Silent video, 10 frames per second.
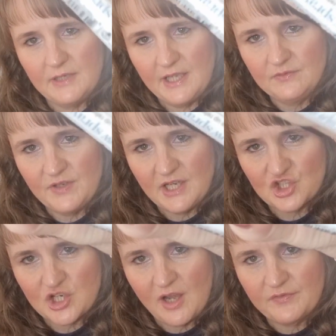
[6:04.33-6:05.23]
entweder
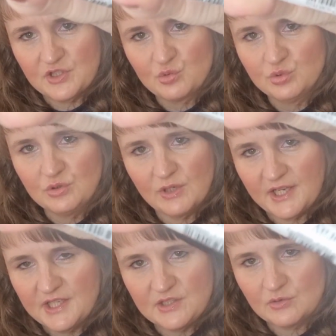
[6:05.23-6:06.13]
schlafe ich gut oder
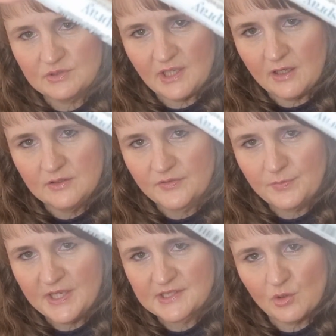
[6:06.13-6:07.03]
nicht und da hilft
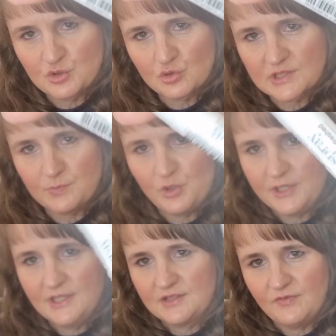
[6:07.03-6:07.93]
mir jetzt auch so ein
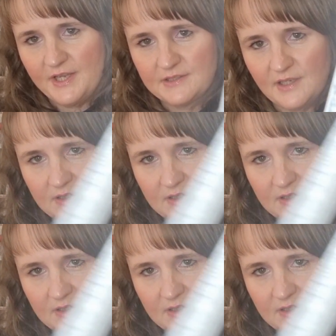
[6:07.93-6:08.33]
Spray nicht weiter,